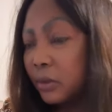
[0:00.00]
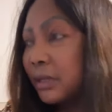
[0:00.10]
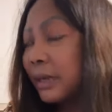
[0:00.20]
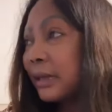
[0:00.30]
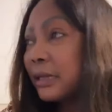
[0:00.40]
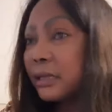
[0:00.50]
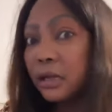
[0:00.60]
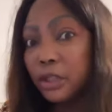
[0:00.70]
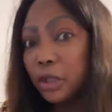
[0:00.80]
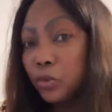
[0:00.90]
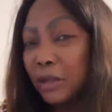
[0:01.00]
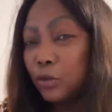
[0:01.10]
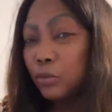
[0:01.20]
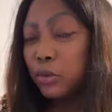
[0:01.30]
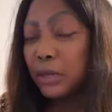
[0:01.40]
On sait que les sœurs chez nous,
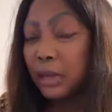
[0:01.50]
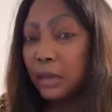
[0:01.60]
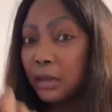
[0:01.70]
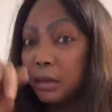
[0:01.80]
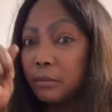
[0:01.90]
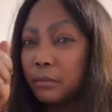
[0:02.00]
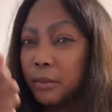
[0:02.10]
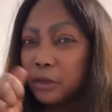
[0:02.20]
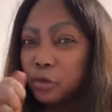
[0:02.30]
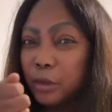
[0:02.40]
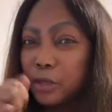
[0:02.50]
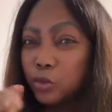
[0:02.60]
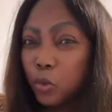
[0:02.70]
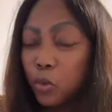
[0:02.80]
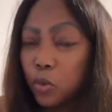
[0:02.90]
Djobulna Miachu et
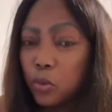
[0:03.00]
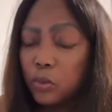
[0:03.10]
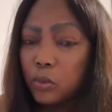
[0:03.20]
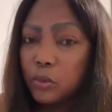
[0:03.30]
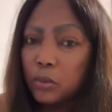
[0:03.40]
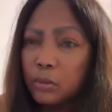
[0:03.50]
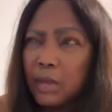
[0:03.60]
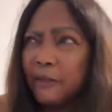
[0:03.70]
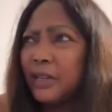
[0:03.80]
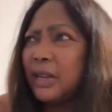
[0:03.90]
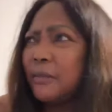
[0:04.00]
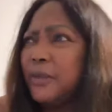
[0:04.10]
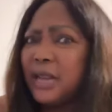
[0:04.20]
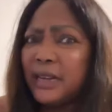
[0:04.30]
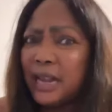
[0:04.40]
Soko. Avec les
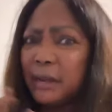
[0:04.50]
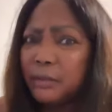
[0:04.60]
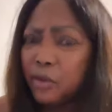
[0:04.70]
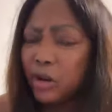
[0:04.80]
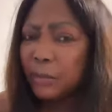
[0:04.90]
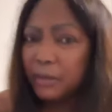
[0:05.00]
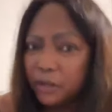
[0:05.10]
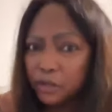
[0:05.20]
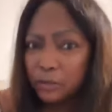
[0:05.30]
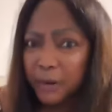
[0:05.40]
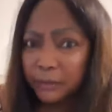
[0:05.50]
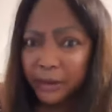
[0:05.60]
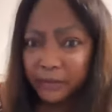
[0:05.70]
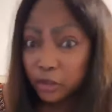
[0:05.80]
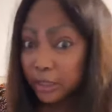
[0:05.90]
miennes, il y en a deux là même que je ne parle
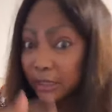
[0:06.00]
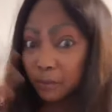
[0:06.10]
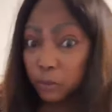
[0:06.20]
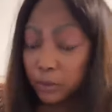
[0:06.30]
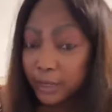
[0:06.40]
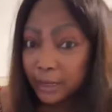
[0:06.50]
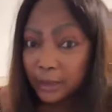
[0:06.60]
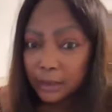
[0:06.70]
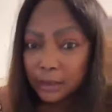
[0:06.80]
pas avec. Je les ai bloquées.